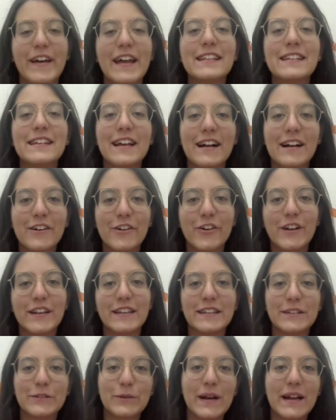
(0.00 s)
offerte
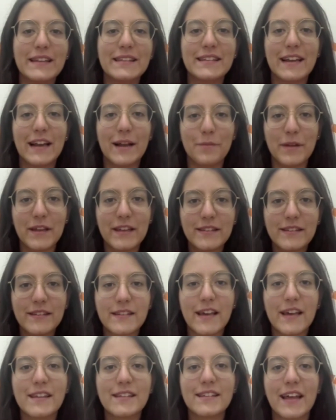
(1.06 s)
raccolte durante la
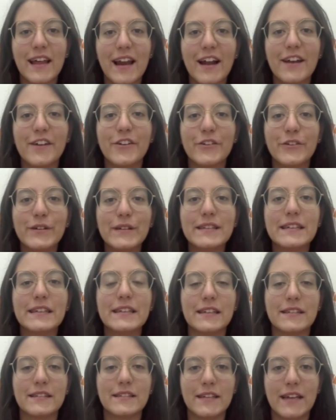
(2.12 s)
messa saranno inoltre
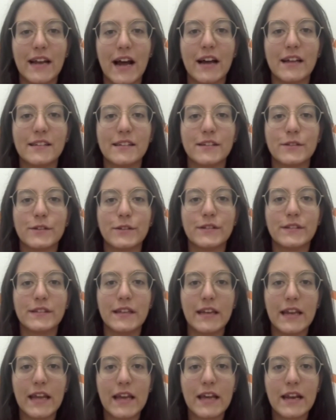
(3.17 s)
destinate a
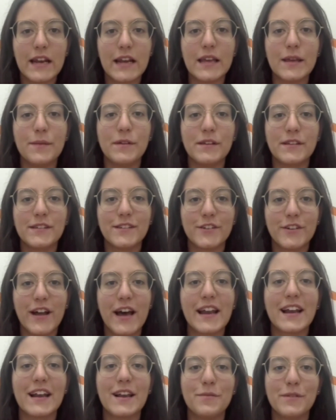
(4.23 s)
sostenere i
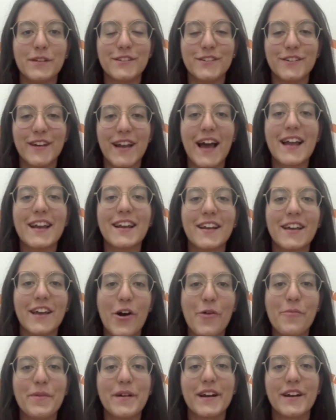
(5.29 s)
missionari e le missionarie che
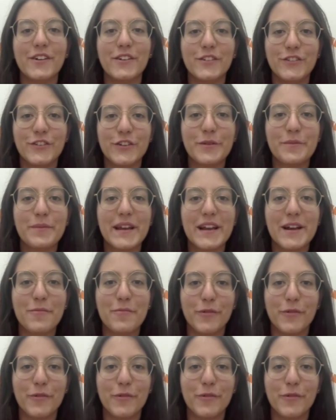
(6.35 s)
operano in giro per il